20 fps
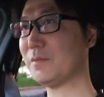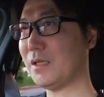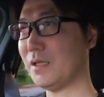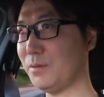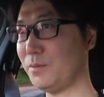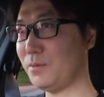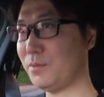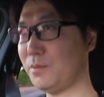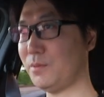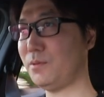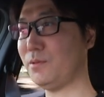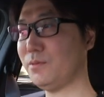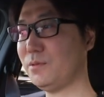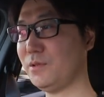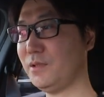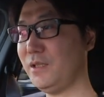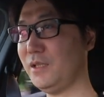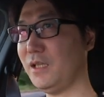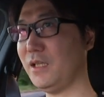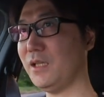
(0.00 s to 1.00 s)
あの本
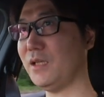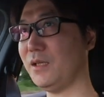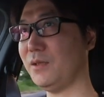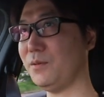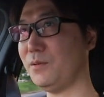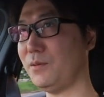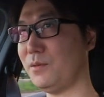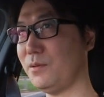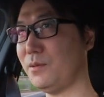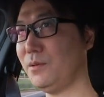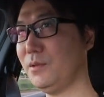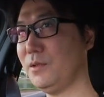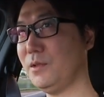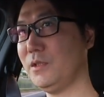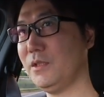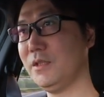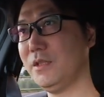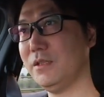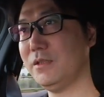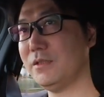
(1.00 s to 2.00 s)
当にね、あの
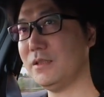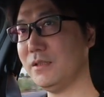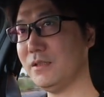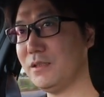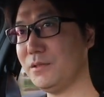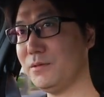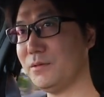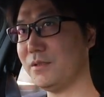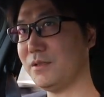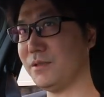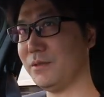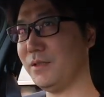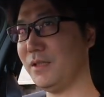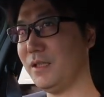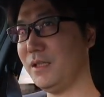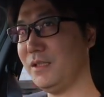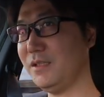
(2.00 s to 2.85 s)
なんて言うんでしょうね、